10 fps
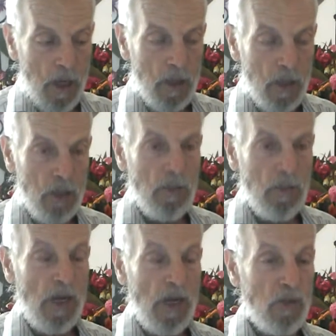
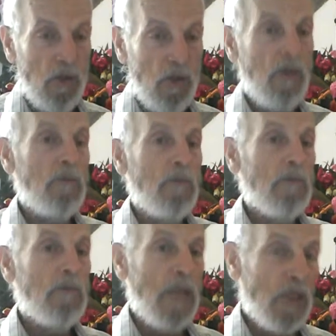شبه الرجل
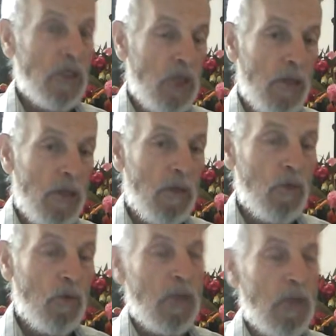من الجن
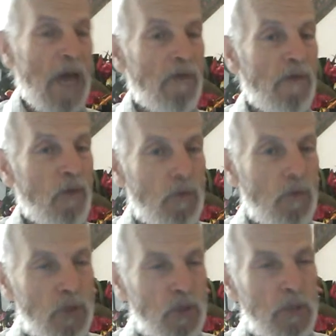وتعرف هذوكم
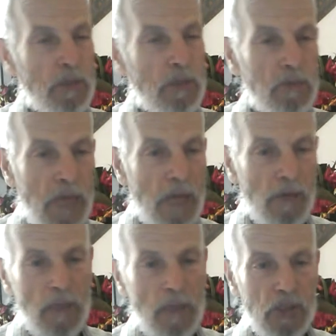الجن ما تنجمش تعرف
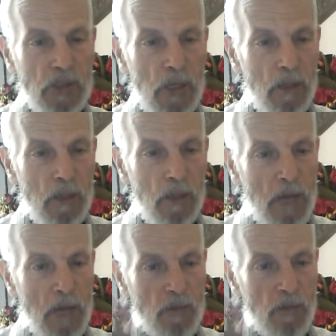عليهم حتى شيء
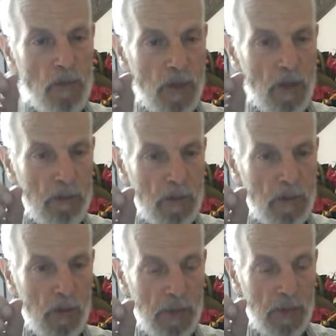نعرفهم إلى ربي
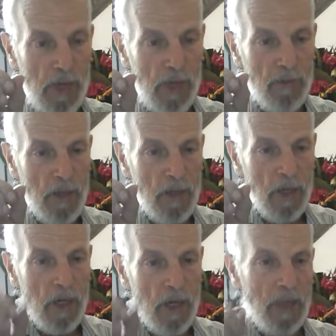سبحانه وتعالى
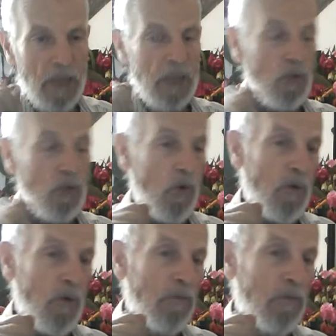أنت
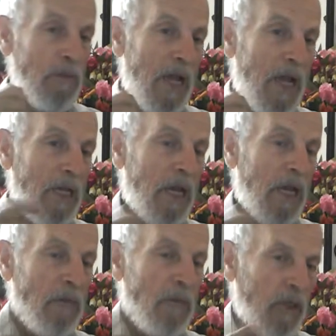تقول بما أني
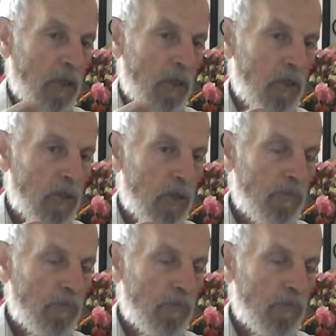أنا ما قدرتش